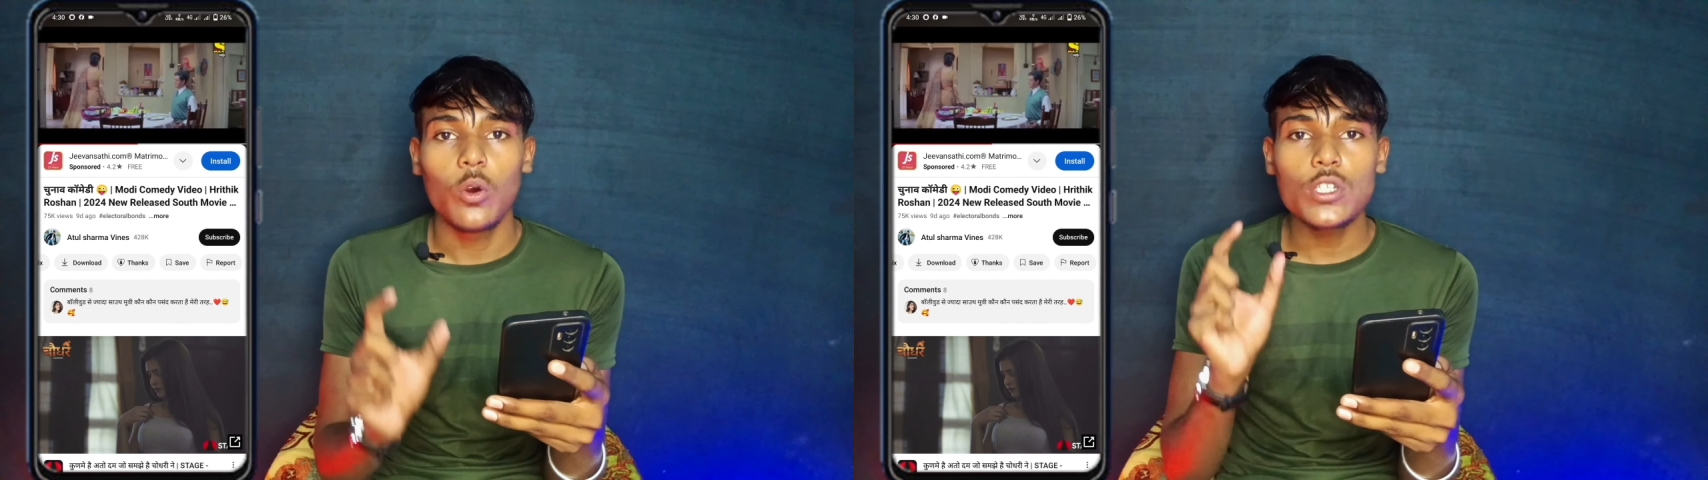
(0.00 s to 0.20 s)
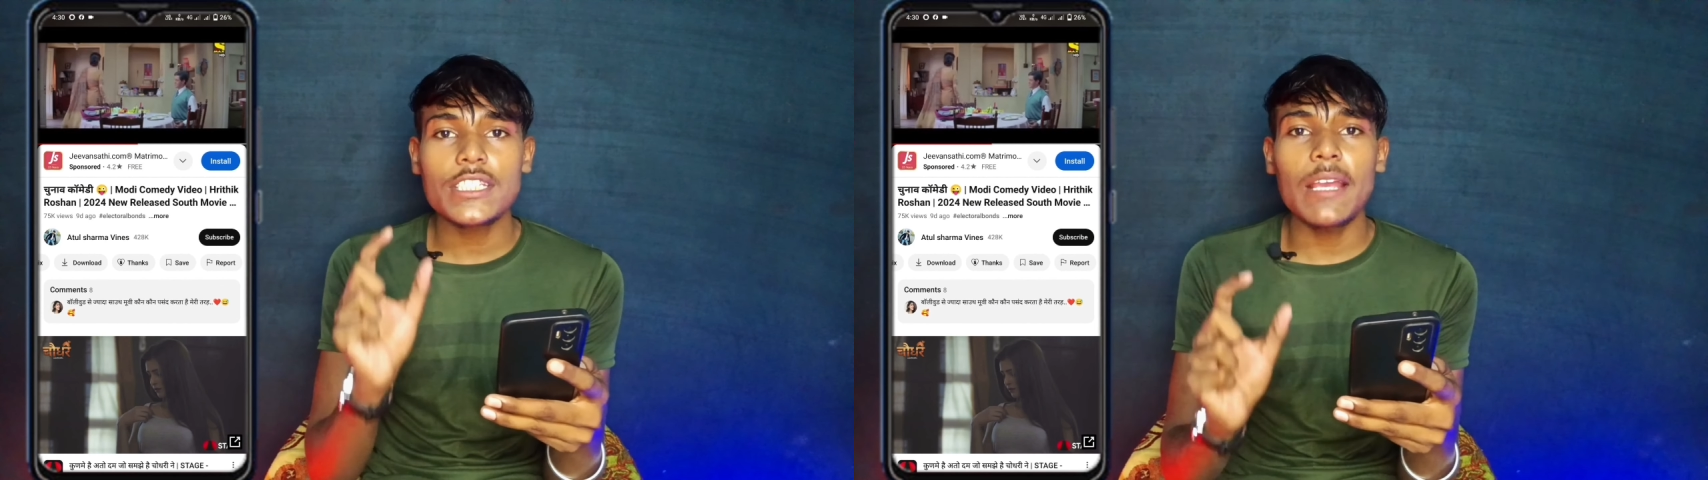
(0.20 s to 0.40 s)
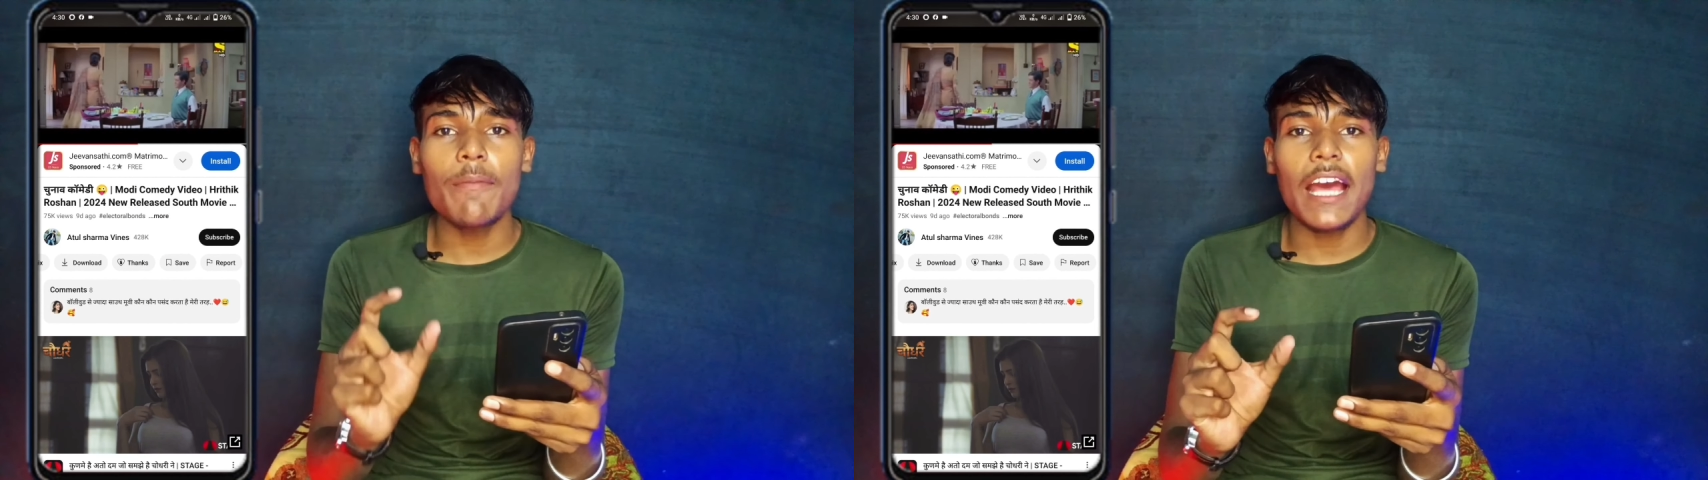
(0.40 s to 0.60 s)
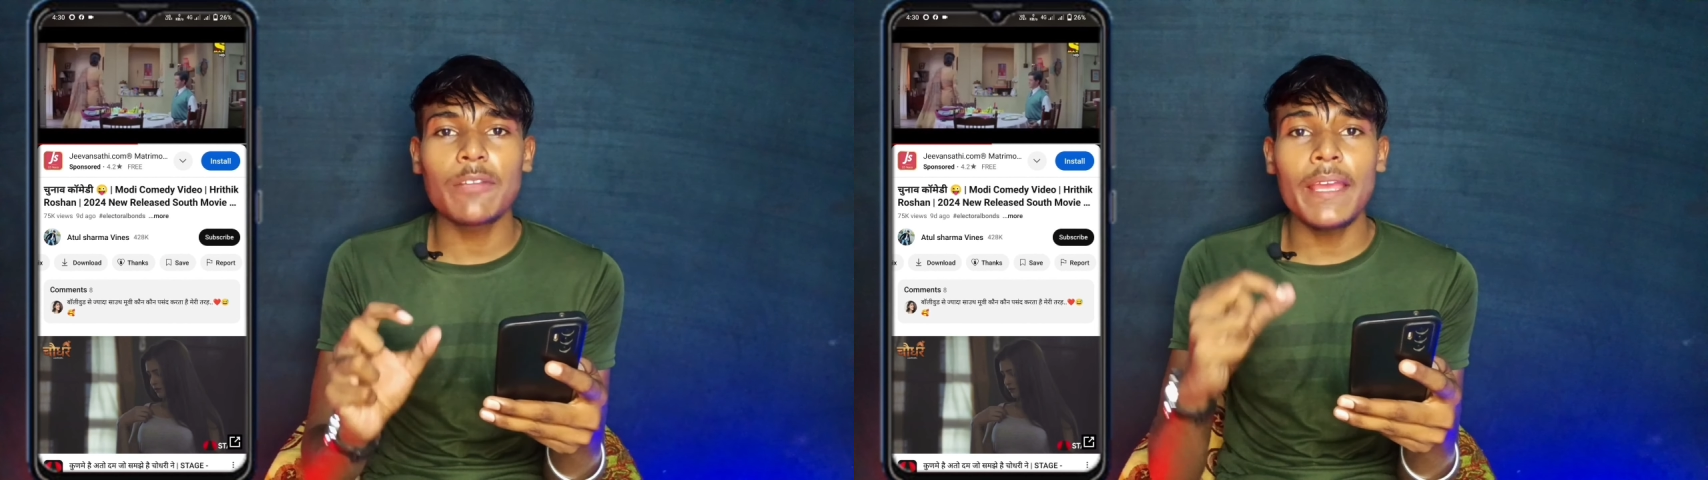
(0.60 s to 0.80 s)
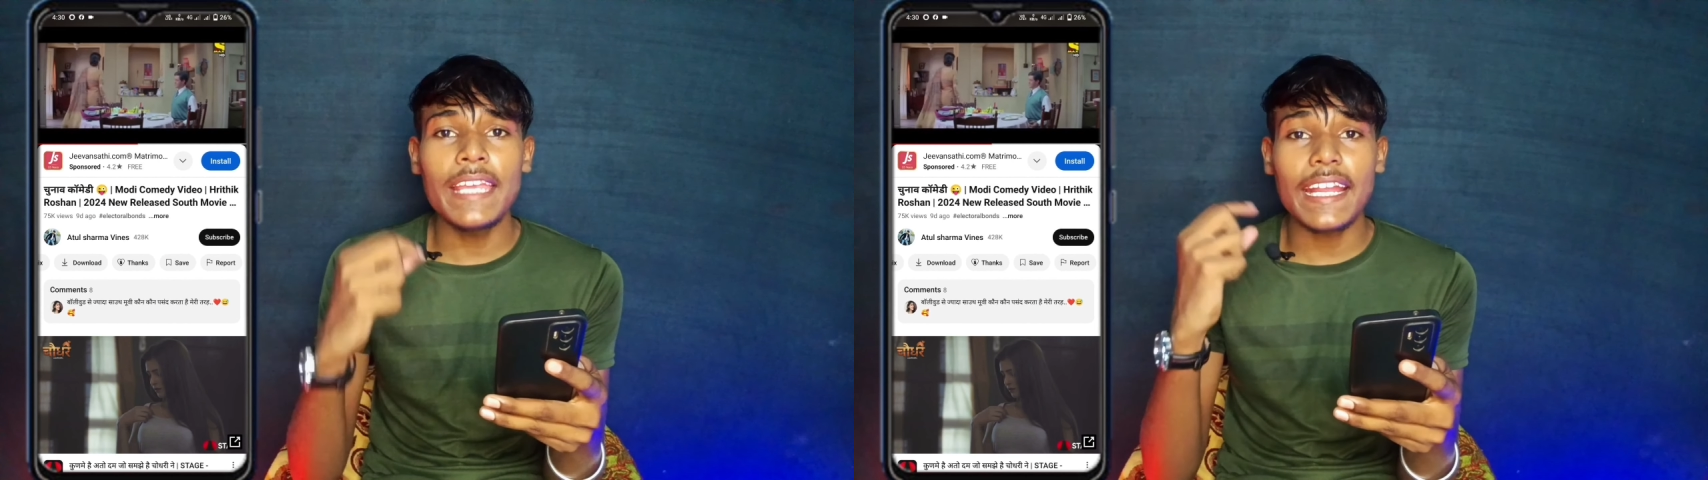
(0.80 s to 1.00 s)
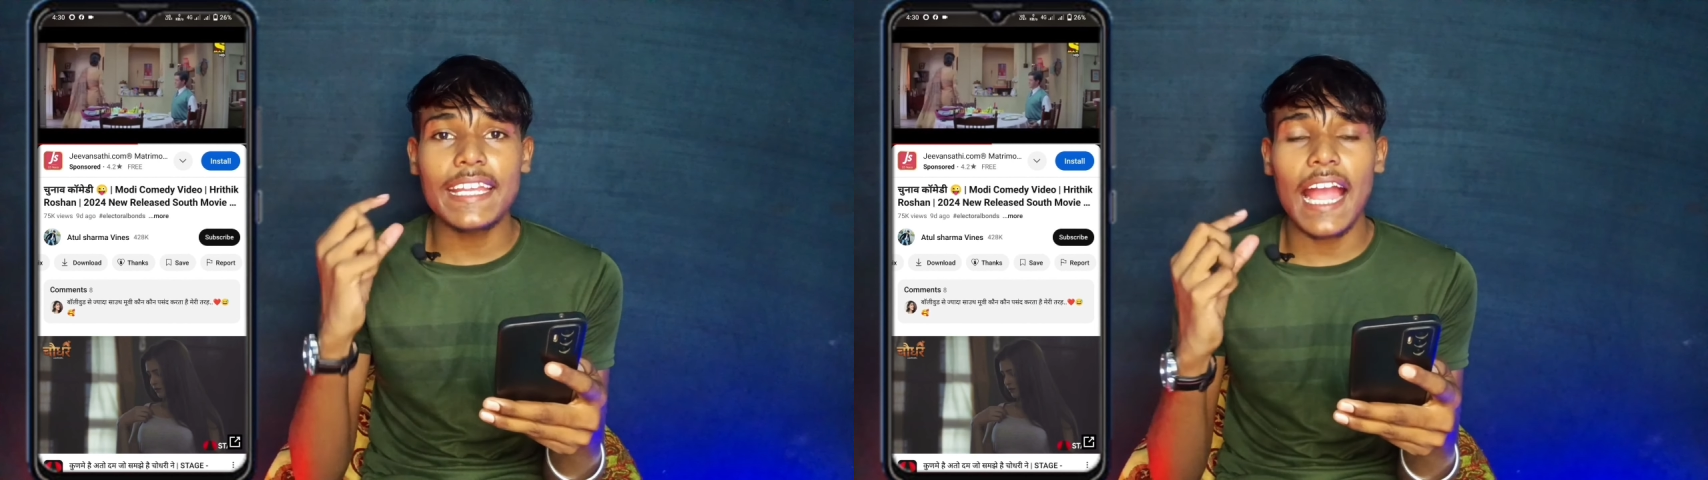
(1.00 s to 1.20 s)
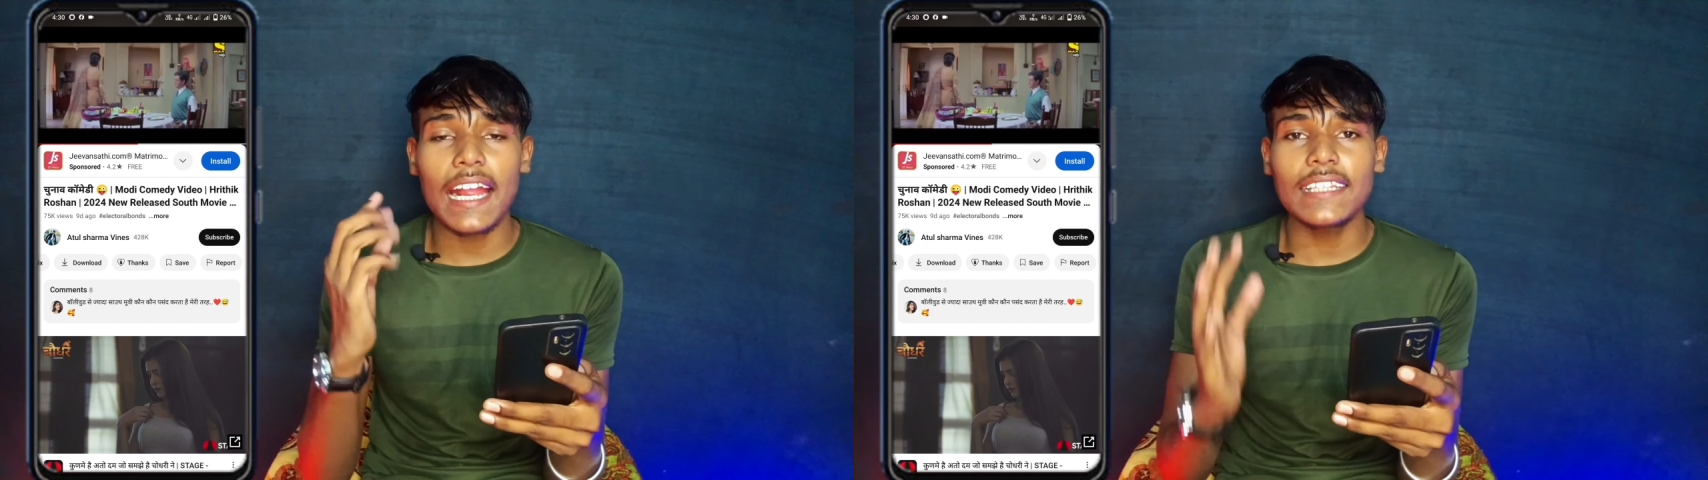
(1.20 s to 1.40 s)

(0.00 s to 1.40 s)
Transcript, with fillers: उसके बाद में ये क्या